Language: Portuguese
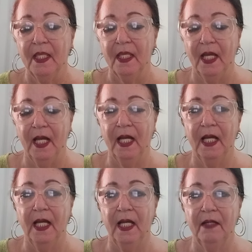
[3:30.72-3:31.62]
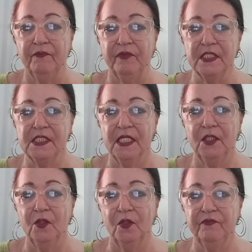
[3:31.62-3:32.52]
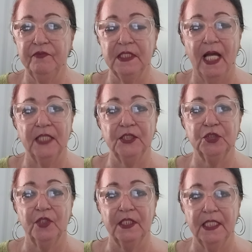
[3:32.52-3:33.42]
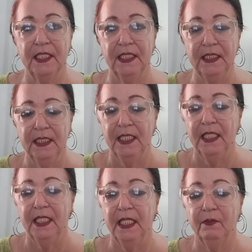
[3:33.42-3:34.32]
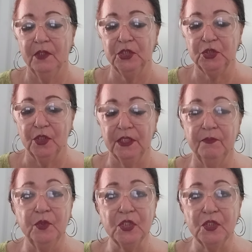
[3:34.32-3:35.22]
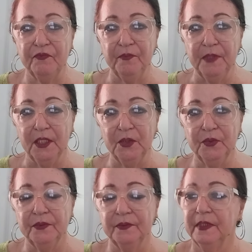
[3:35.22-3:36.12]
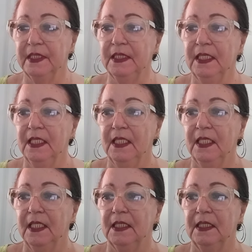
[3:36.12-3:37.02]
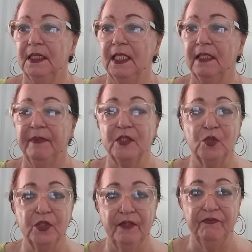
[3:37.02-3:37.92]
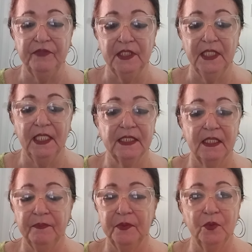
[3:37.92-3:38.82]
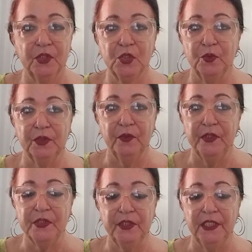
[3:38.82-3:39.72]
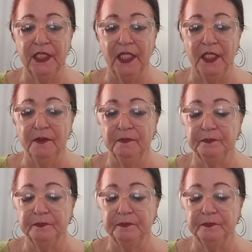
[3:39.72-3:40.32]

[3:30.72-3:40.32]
a Franciele Olives, a história dela é uma história de muito sofrimento, não é? Que ela passou na vida, ela sempre nunca escondeu isso de ninguém.